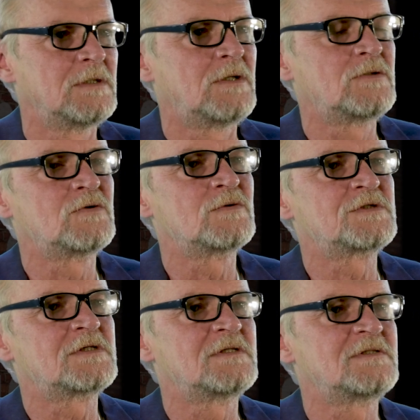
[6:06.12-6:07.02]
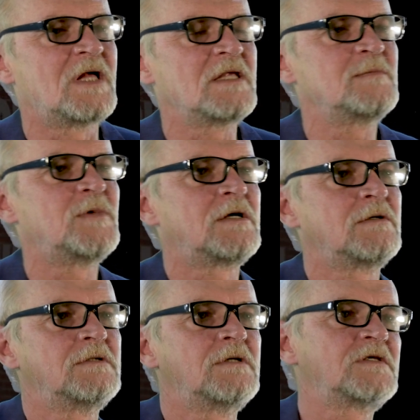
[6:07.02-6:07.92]
Otóż zdaniem
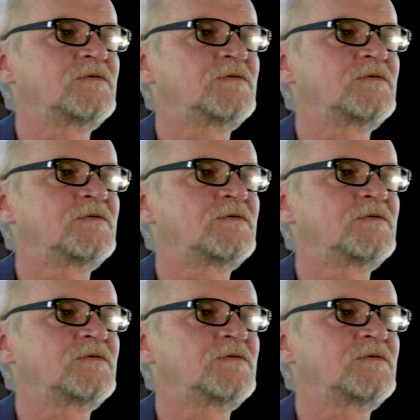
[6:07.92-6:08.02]
Arona,